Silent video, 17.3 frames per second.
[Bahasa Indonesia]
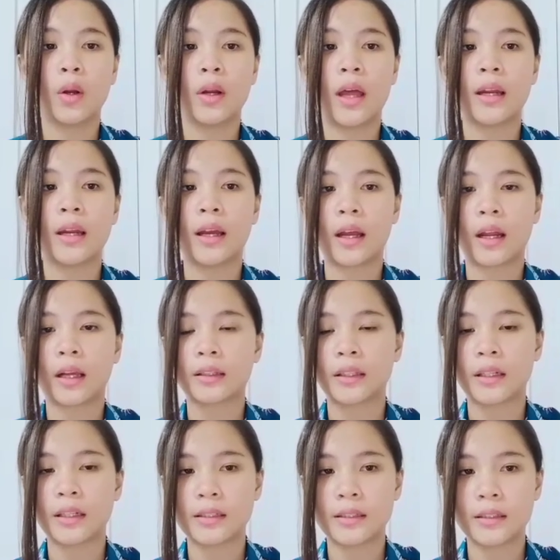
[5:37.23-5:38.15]
dan
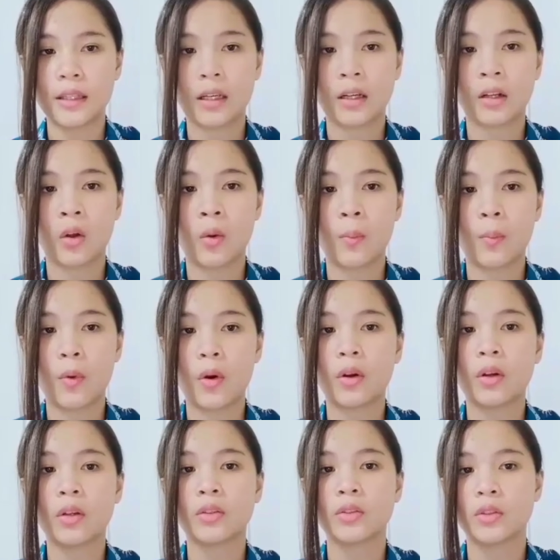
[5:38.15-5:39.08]
karakteristik
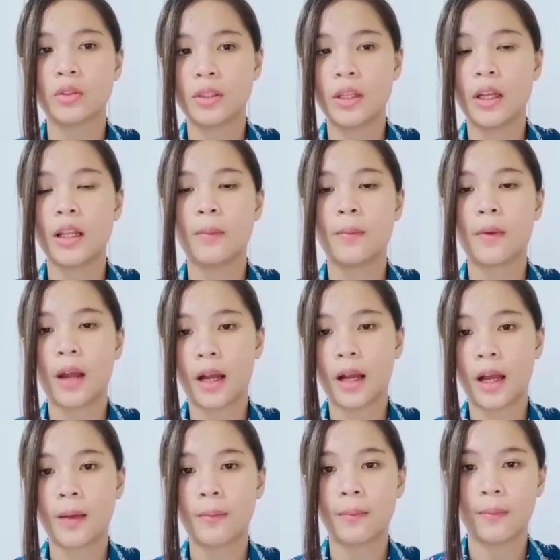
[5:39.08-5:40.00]
kelompok sosial yang
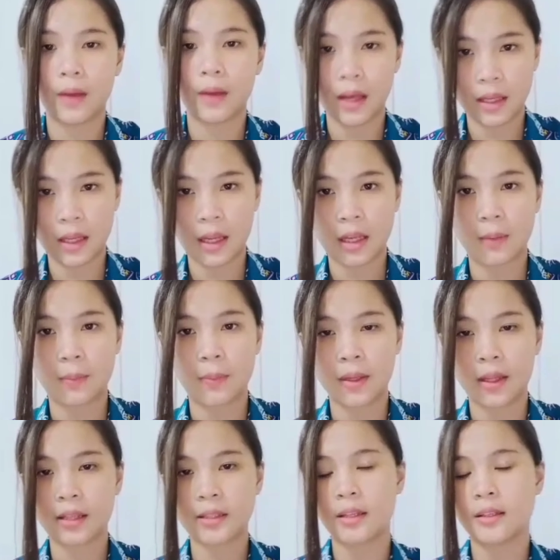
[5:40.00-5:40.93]
beragam. Hanya ini
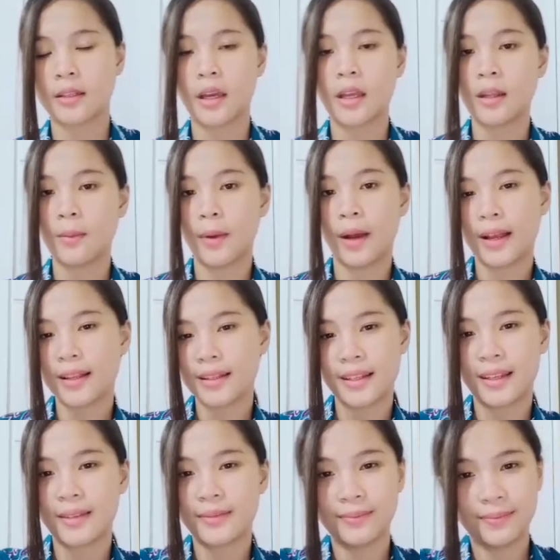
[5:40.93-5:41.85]
penjelasan saya, terima
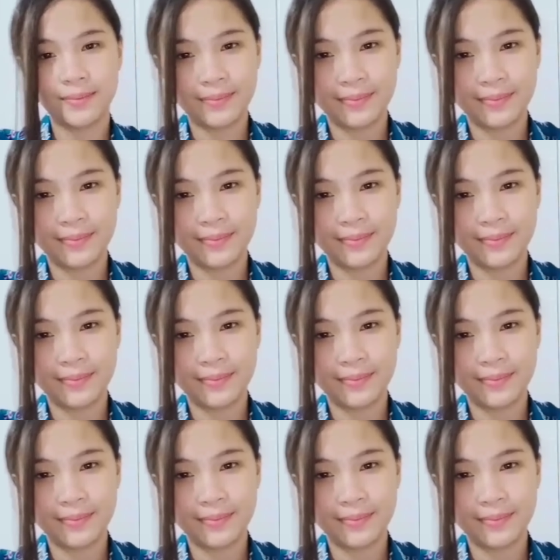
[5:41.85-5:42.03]
kasih.